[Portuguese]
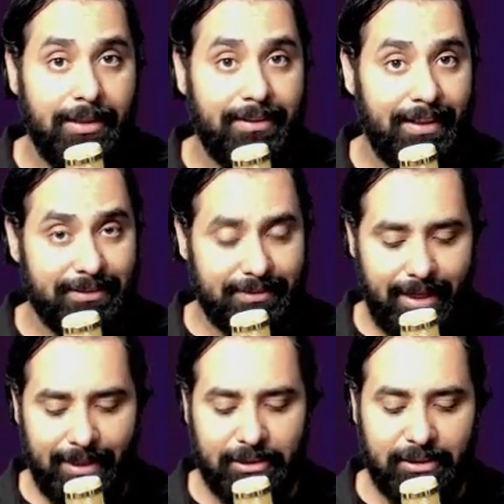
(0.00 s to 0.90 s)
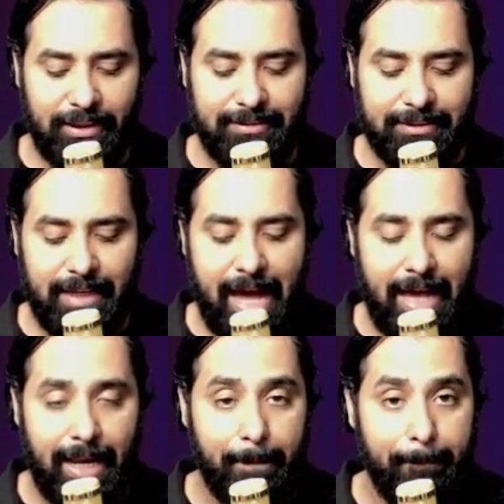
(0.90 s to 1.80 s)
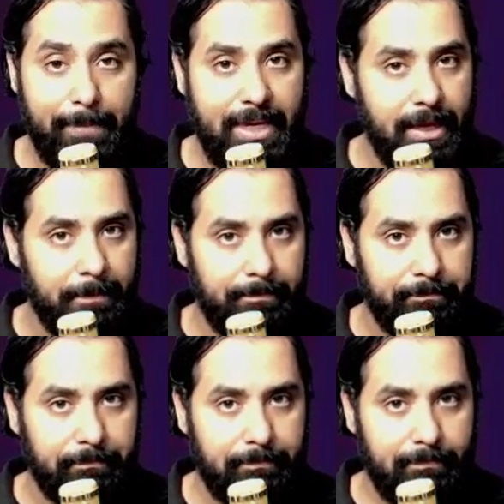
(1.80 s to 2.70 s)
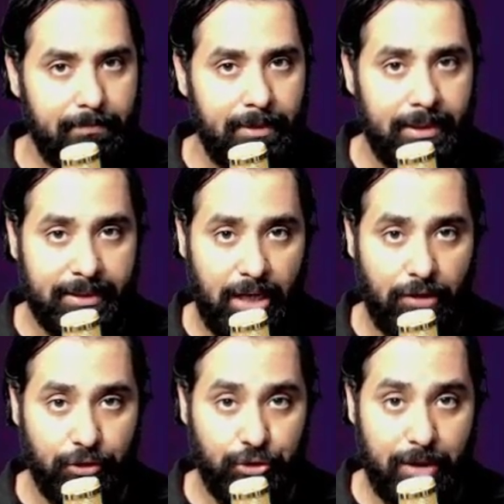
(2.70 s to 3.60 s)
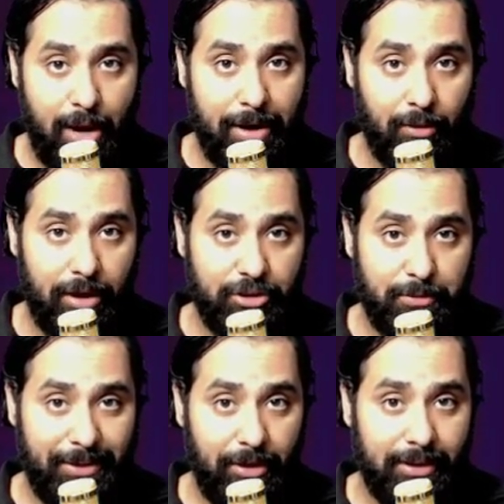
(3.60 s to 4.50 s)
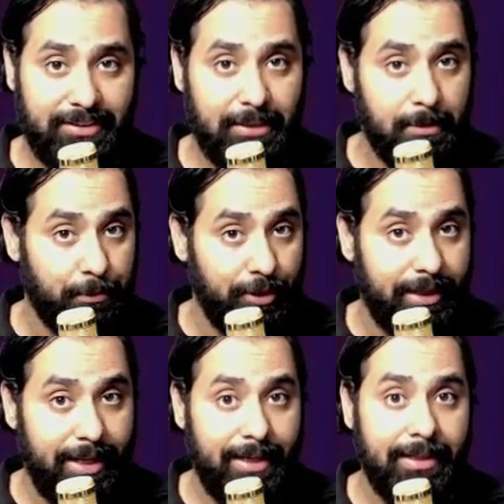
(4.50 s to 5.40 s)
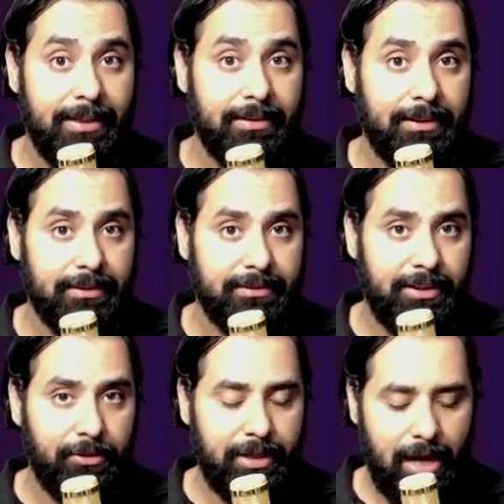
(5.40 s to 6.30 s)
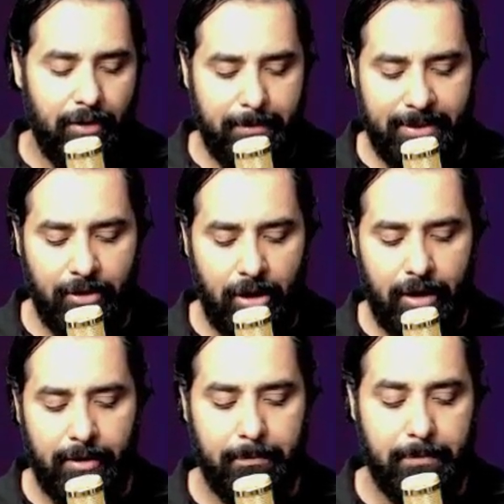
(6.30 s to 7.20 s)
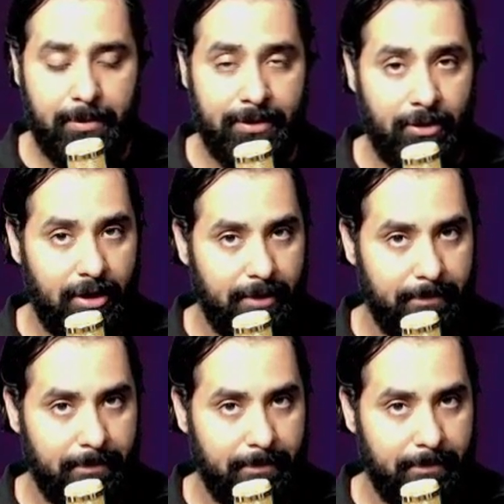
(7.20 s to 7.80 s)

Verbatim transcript: Terceira nota da escala, Mi. Então eu vou jogar um acorde menor em cima, porque terceiro grau é menor, Mi menor.